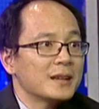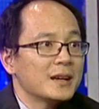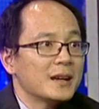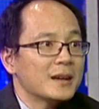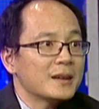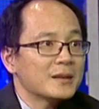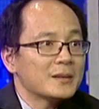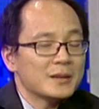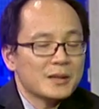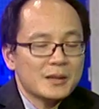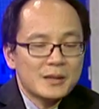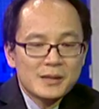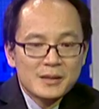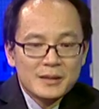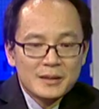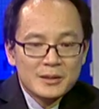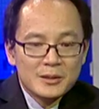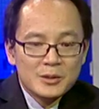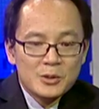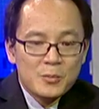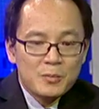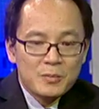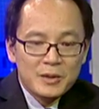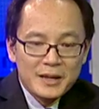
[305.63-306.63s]
là
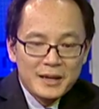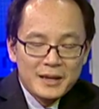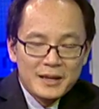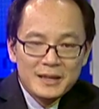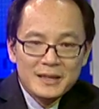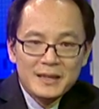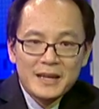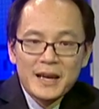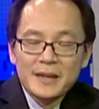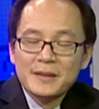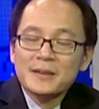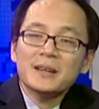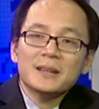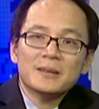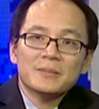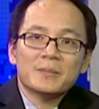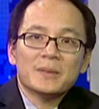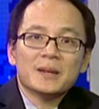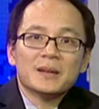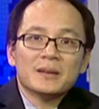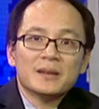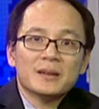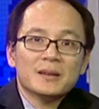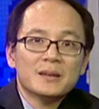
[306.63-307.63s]
dùng cái nhẹ nhất
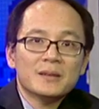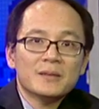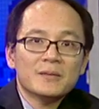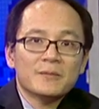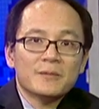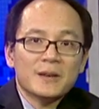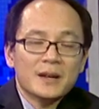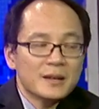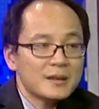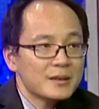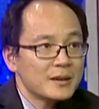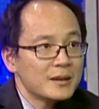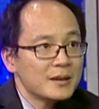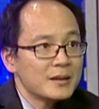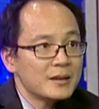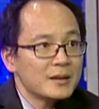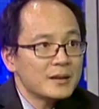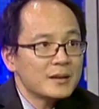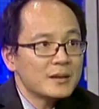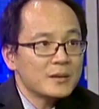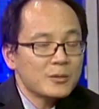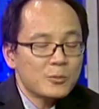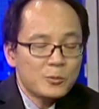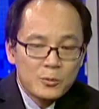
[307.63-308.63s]
mà nó vẫn
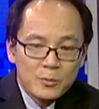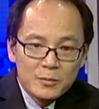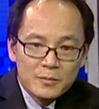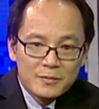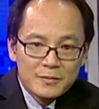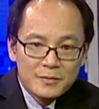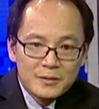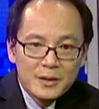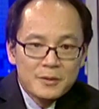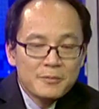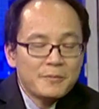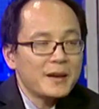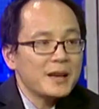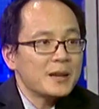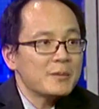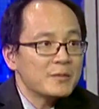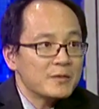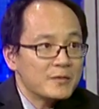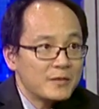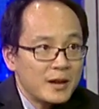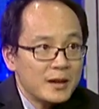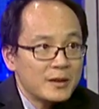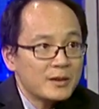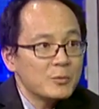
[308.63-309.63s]
có phê e
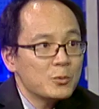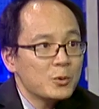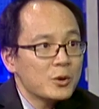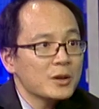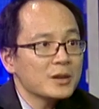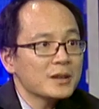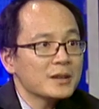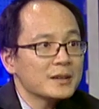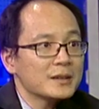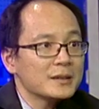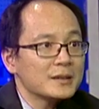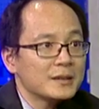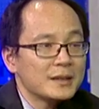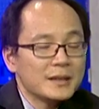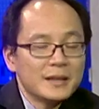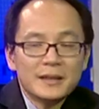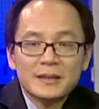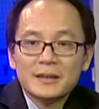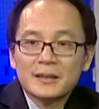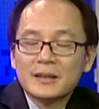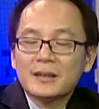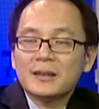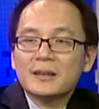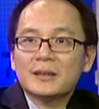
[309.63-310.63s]
vẫn work yeah.
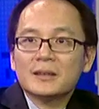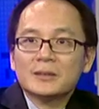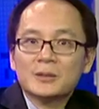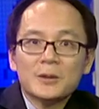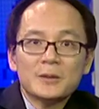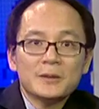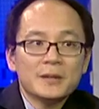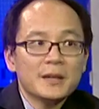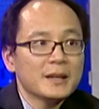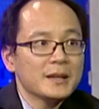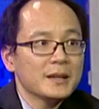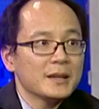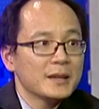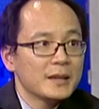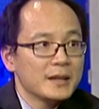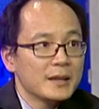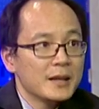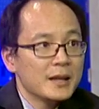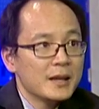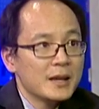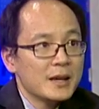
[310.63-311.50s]
thì cái đó là tốt nhất. Yeah.